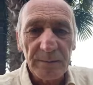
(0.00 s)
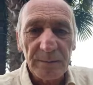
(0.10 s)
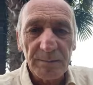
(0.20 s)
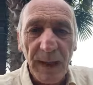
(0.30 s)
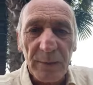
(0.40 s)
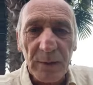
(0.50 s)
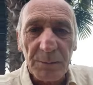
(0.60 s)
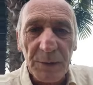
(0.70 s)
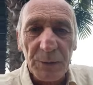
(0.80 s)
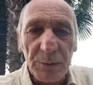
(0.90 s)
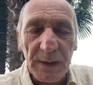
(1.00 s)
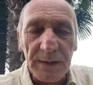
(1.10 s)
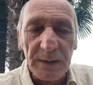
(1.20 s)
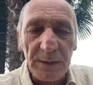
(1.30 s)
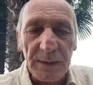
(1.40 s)
Ma hai una misura
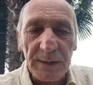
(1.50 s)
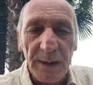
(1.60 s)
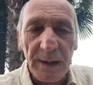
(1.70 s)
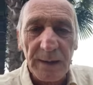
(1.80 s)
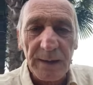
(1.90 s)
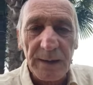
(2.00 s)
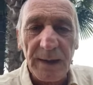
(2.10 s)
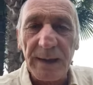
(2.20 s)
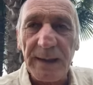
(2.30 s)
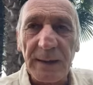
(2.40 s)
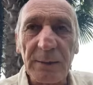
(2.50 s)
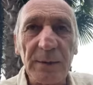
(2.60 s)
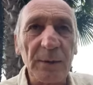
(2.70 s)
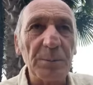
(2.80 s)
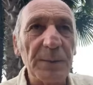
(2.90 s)
dentro di te, che è il grado di
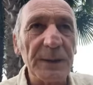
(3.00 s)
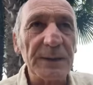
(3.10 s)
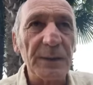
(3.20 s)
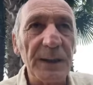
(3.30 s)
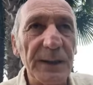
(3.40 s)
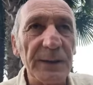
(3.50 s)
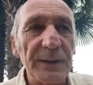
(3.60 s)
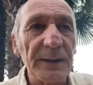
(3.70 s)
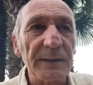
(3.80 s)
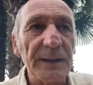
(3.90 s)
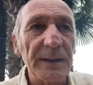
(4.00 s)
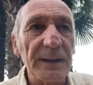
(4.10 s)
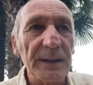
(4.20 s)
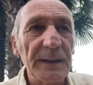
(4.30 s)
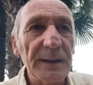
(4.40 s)
compassione che riesci ad avere,